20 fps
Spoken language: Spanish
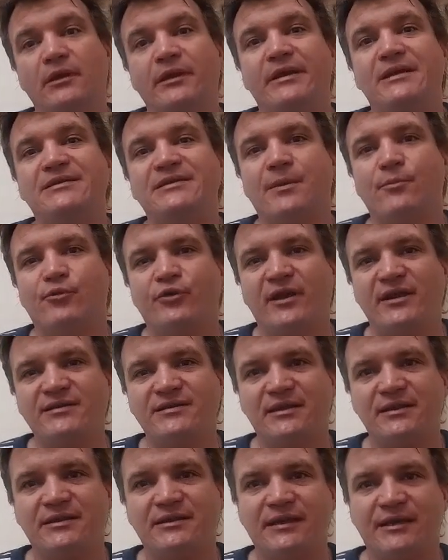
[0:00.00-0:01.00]
El samurái
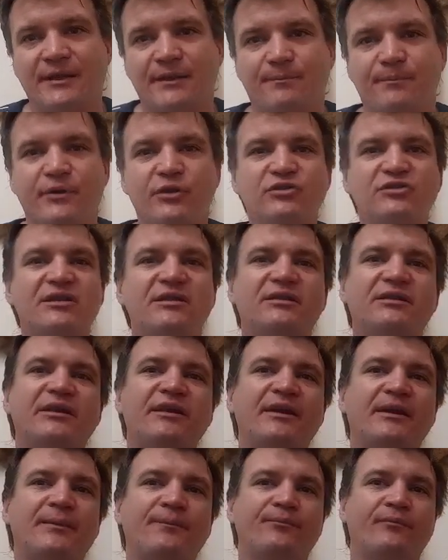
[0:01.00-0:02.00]
se entera, pero se
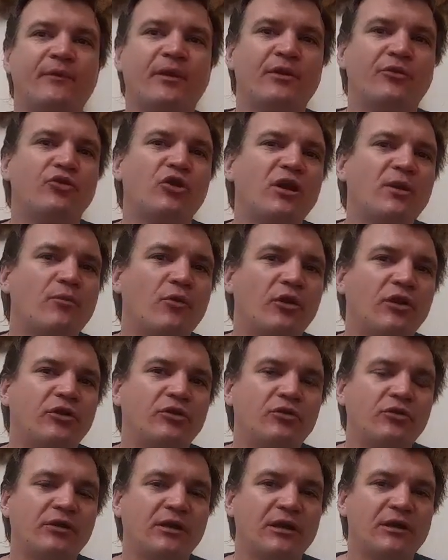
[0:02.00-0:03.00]
entera no le
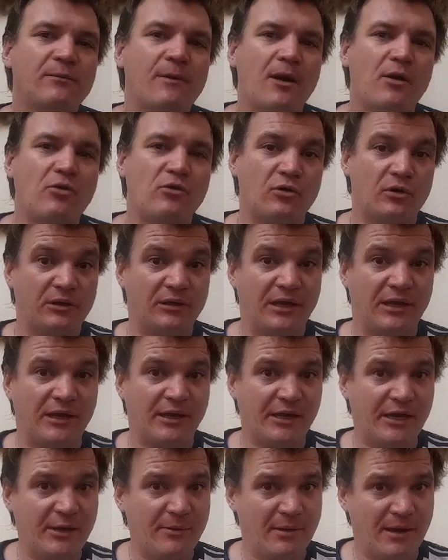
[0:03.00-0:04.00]
molestó que el vago le
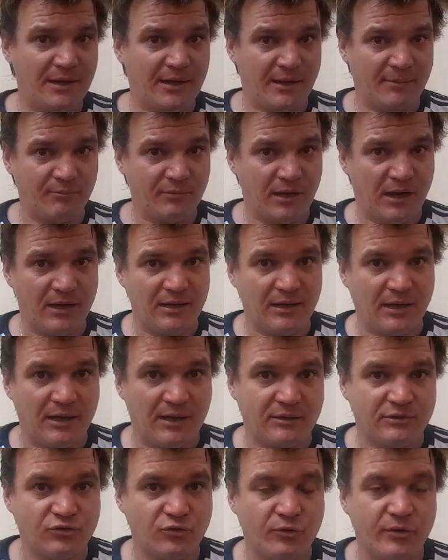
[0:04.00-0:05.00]
escriba a
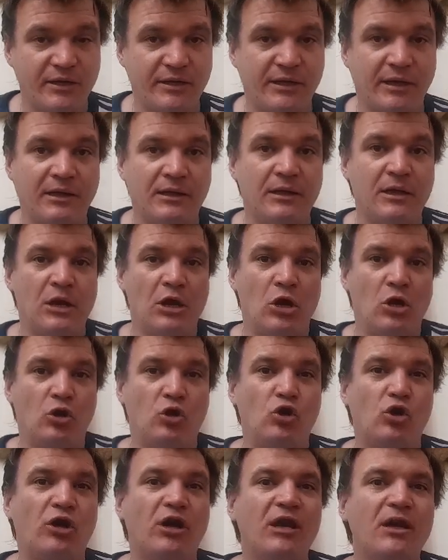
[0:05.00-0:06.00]
la, sobrina.
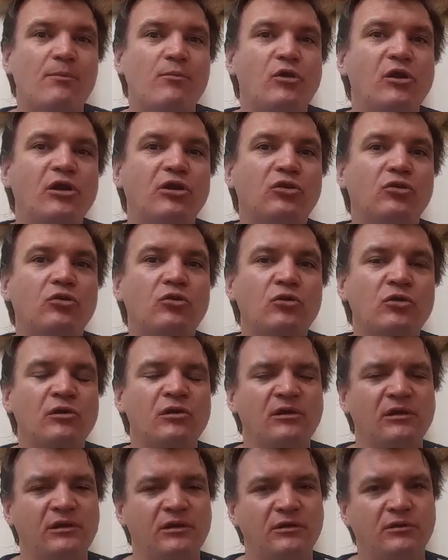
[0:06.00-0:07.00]
Lo que le
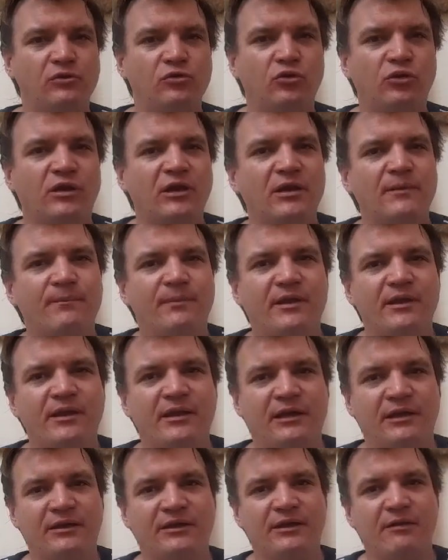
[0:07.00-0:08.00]
molestó, lo que le
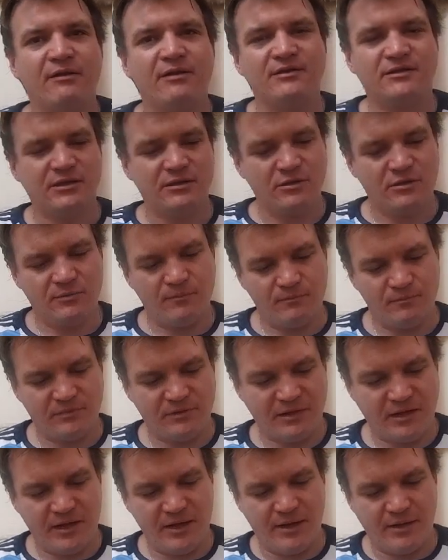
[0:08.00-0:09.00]
pedía. Le estaba haciendo
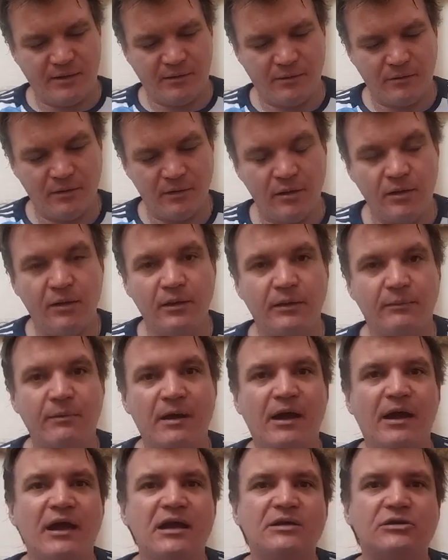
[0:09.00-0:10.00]
traer
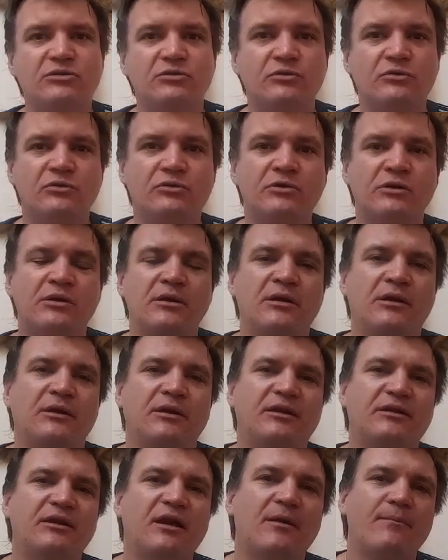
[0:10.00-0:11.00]
bagallo,
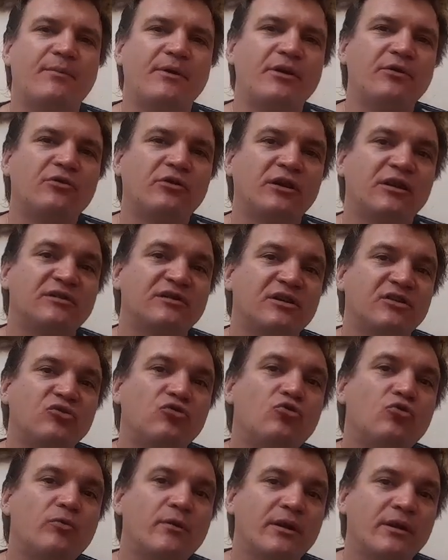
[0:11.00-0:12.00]
le estaba pidiendo que se
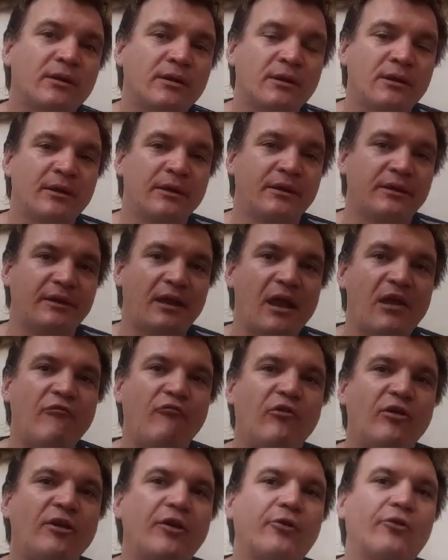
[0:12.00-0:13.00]
entube. Y ahí
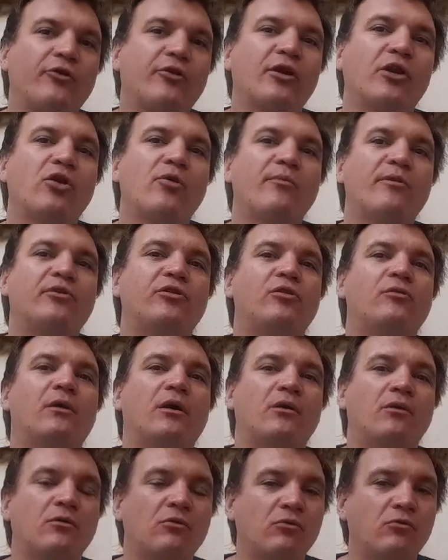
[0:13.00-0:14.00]
fue el error que cometió el
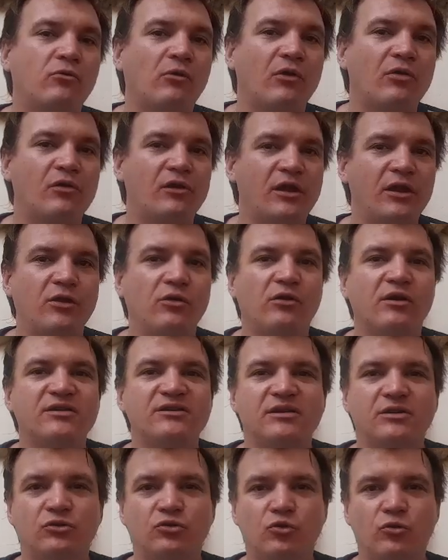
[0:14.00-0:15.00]
vago, cuando le dijo que
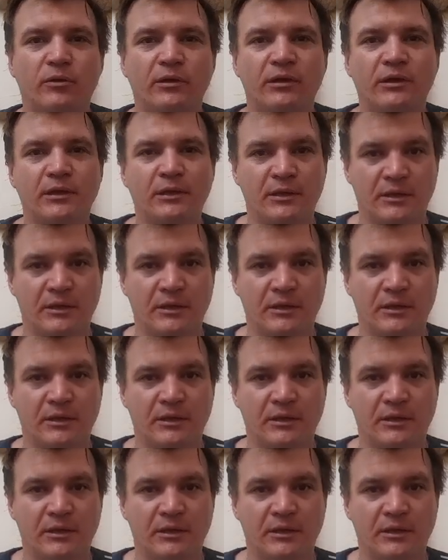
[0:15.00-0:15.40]
se entube.